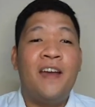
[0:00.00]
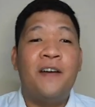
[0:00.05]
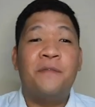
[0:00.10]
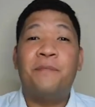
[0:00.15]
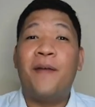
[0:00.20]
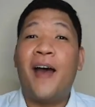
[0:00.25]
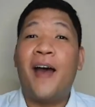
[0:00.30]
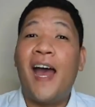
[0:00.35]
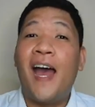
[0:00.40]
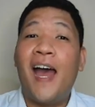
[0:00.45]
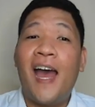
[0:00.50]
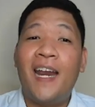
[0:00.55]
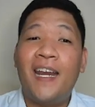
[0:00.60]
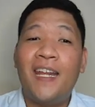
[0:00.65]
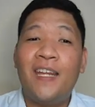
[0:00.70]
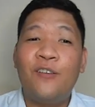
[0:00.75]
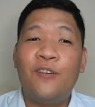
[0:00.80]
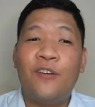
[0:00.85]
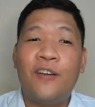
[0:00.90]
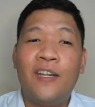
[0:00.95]

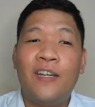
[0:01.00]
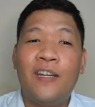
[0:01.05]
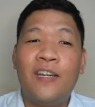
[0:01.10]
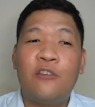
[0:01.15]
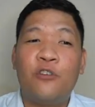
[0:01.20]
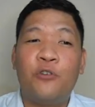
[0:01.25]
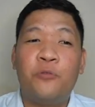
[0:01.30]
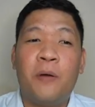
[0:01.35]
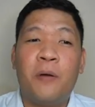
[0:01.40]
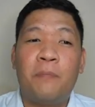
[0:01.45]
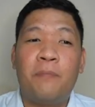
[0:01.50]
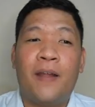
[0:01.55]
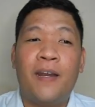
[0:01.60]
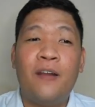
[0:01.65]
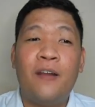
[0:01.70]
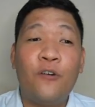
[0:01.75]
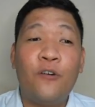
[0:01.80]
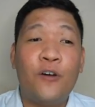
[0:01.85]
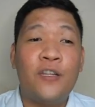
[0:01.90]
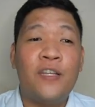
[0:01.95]
maaari nyo rin itong
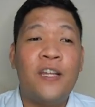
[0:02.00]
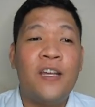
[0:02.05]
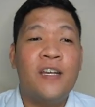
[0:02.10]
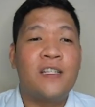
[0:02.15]
mapanood